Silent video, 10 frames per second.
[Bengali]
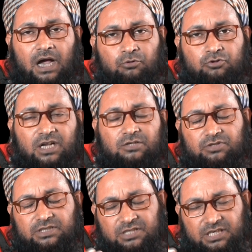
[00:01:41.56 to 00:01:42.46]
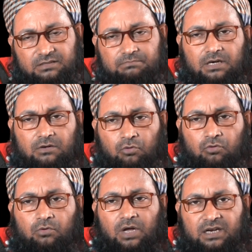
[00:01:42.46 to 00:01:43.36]
আলোচনা যদি সেই
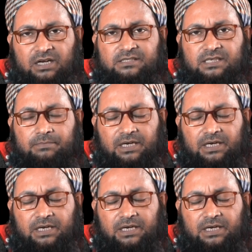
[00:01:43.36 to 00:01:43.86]
গরুওয়ালার কাছে